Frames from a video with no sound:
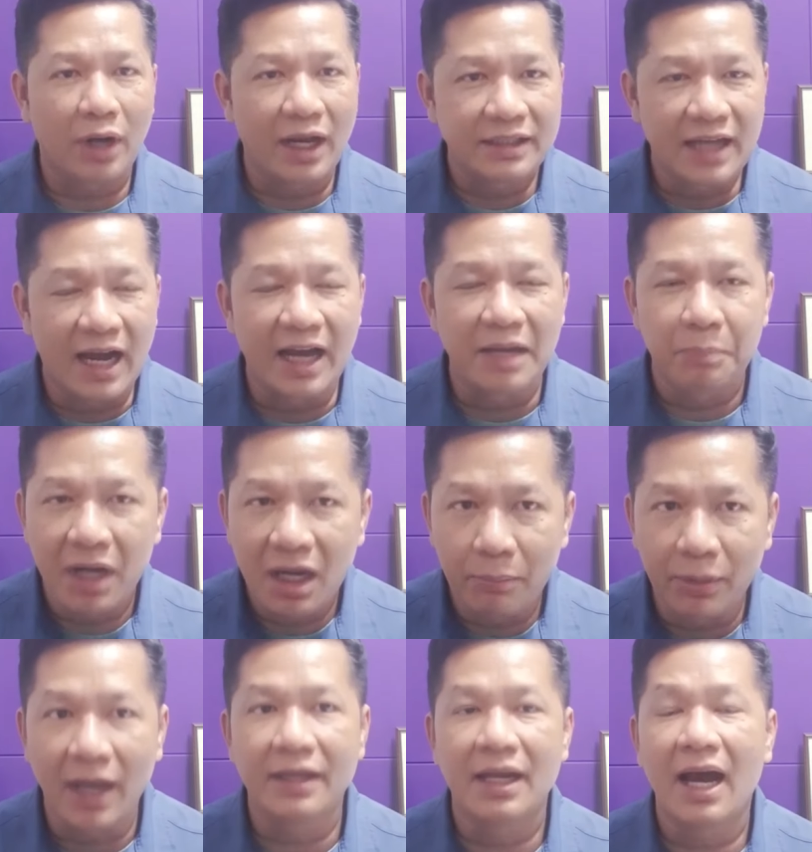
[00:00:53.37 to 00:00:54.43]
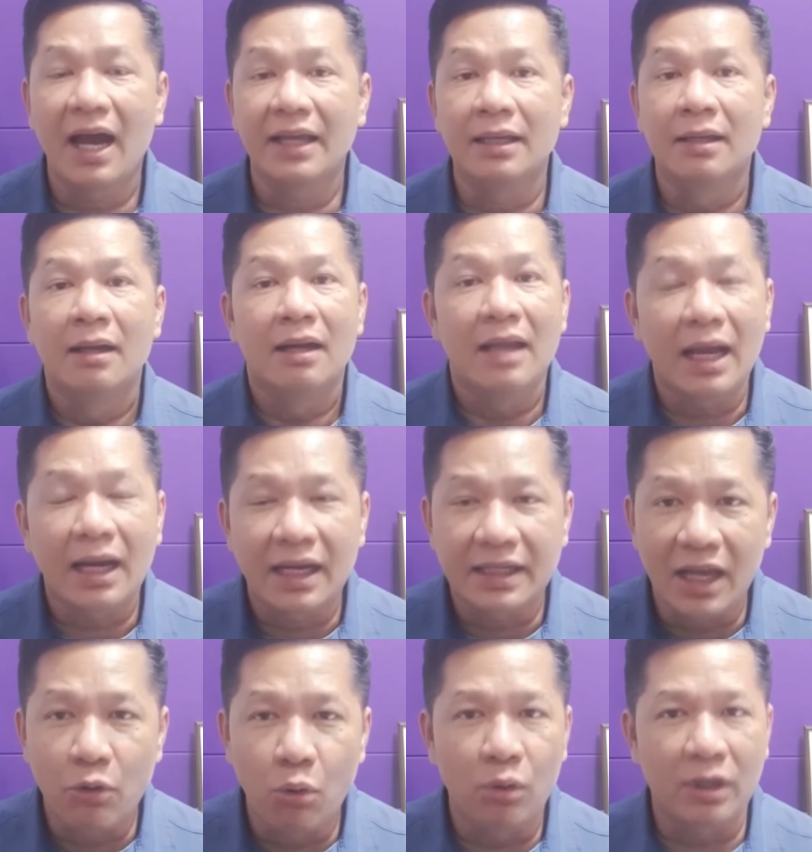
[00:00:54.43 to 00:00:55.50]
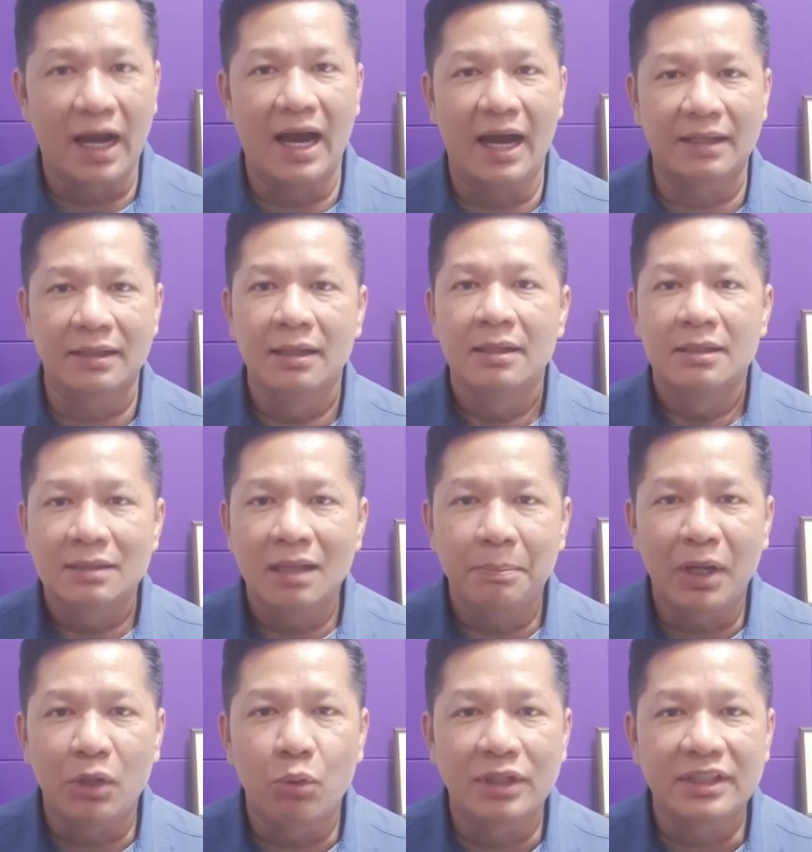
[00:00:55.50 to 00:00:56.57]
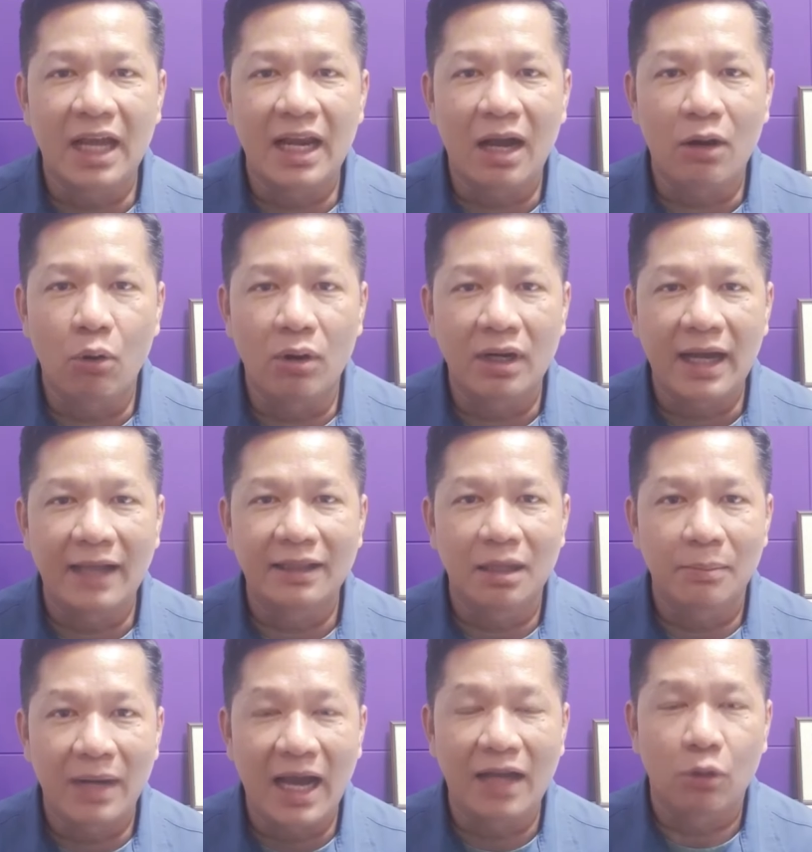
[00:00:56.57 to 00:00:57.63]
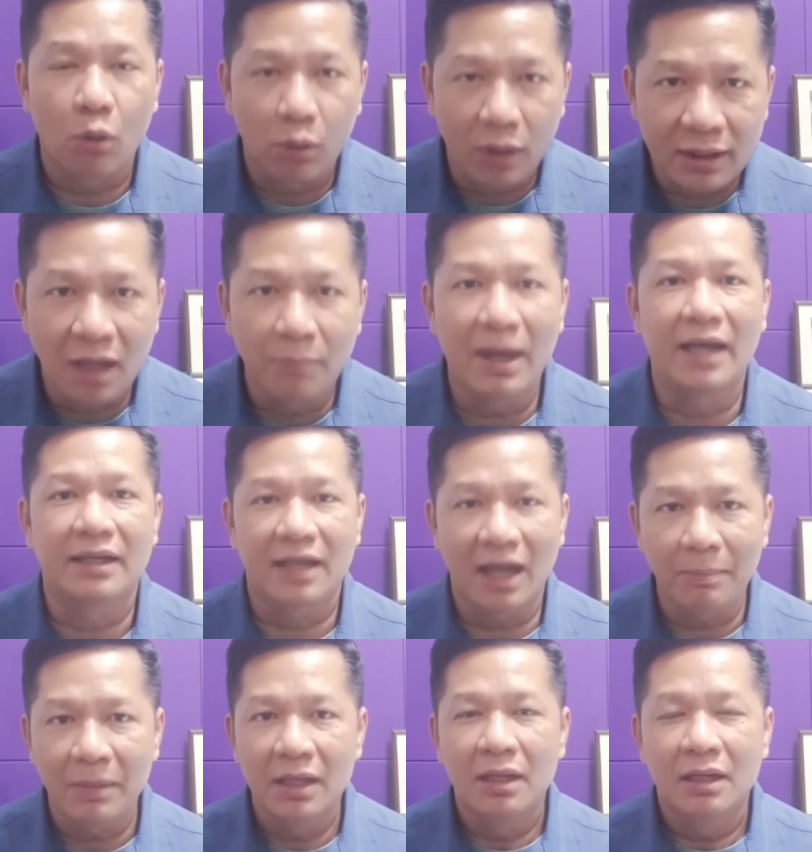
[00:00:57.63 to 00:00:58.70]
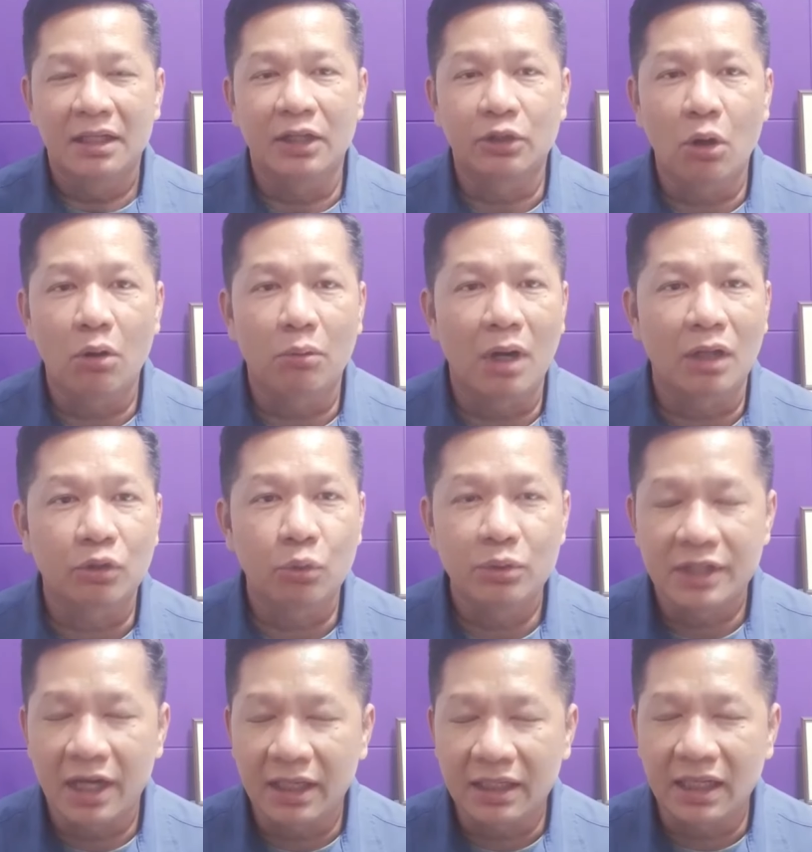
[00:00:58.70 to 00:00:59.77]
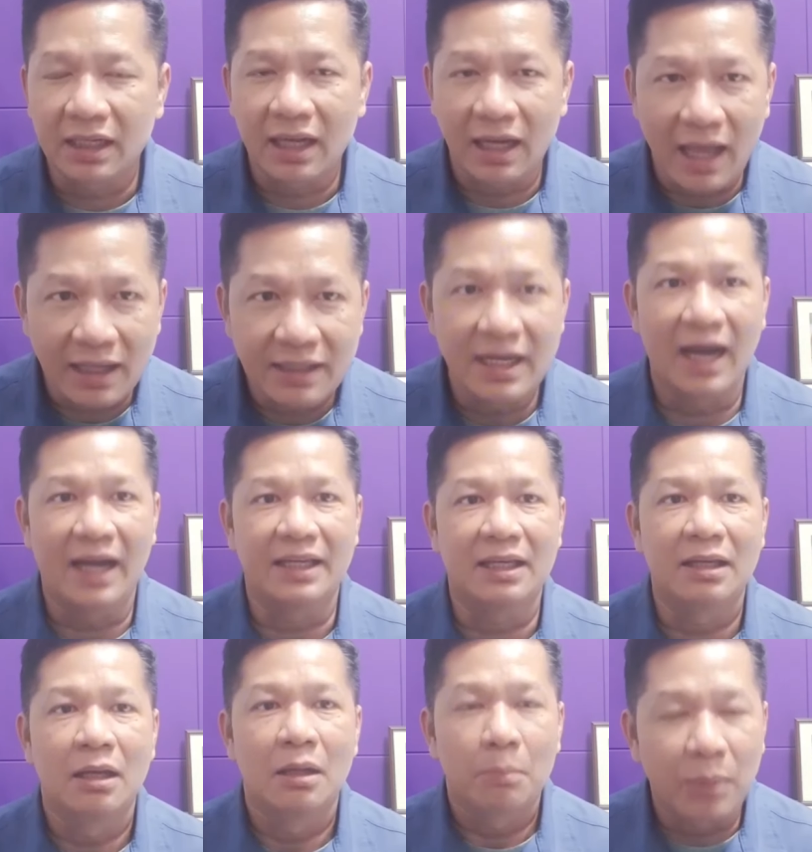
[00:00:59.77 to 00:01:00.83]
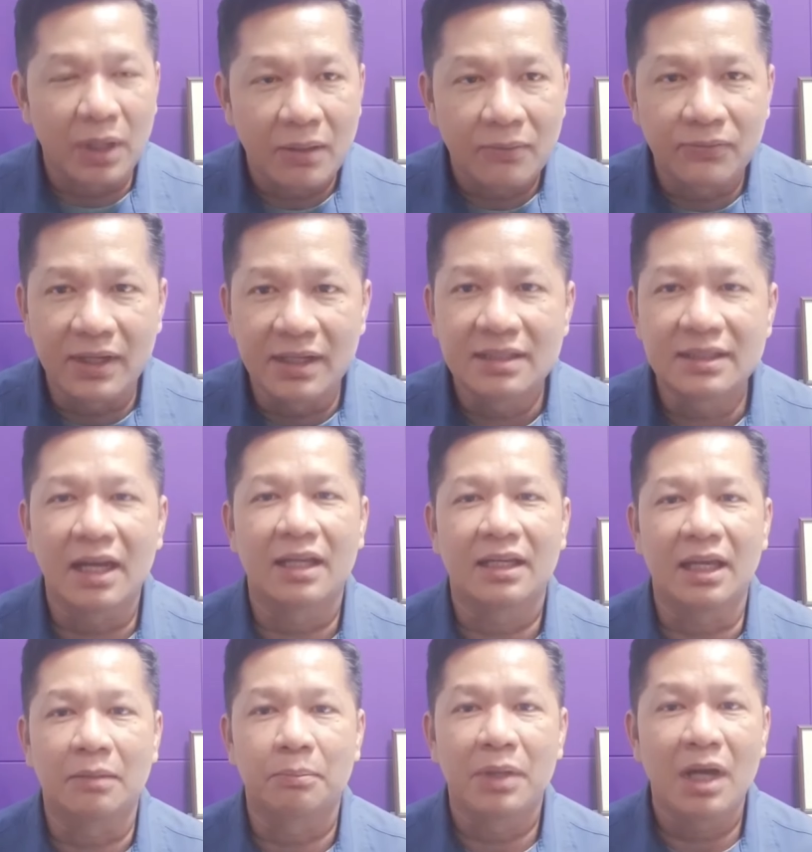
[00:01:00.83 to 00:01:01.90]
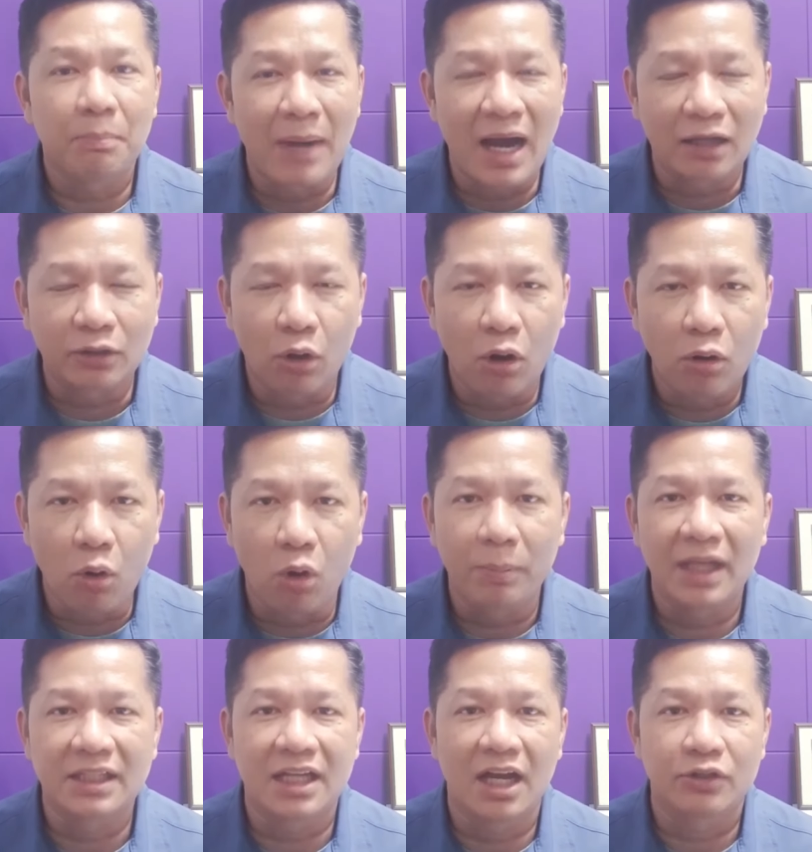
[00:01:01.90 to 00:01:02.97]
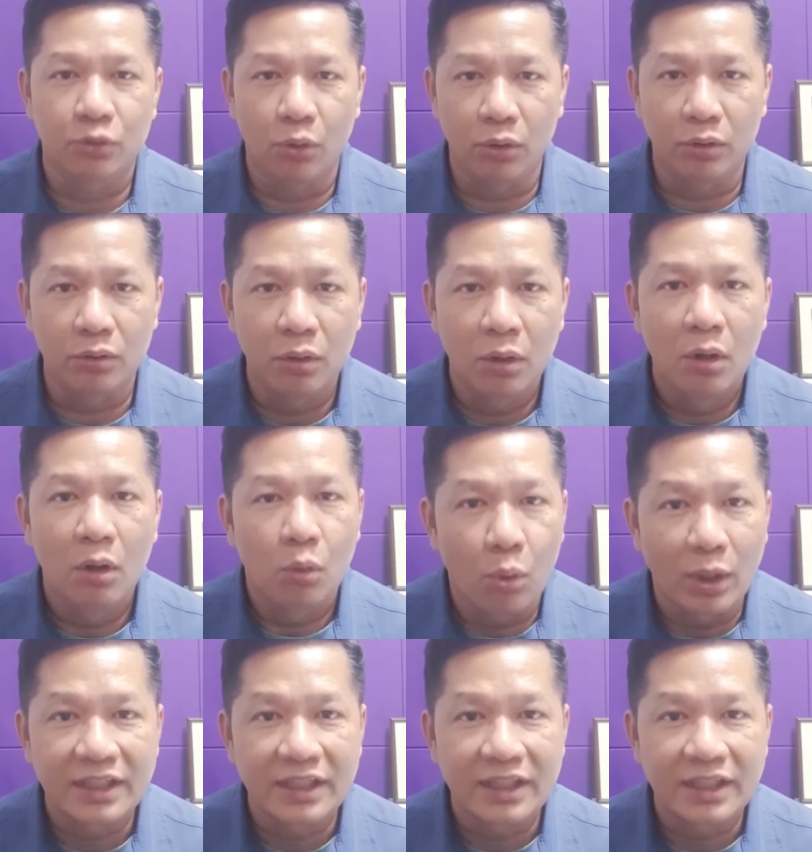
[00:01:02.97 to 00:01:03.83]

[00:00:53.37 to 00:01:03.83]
ยจ่ายเพิ่มรายได้และขยายโอกาสซึ่งเป็นหัวใจหลักของการทำงานของรัฐบาลครับที่ต้องกระตุ้นเศรษฐกิจครั้งใหญ่พลิกฟื้นเศรษฐกิจเพื่อปากท้องของประชาชนหัวใจ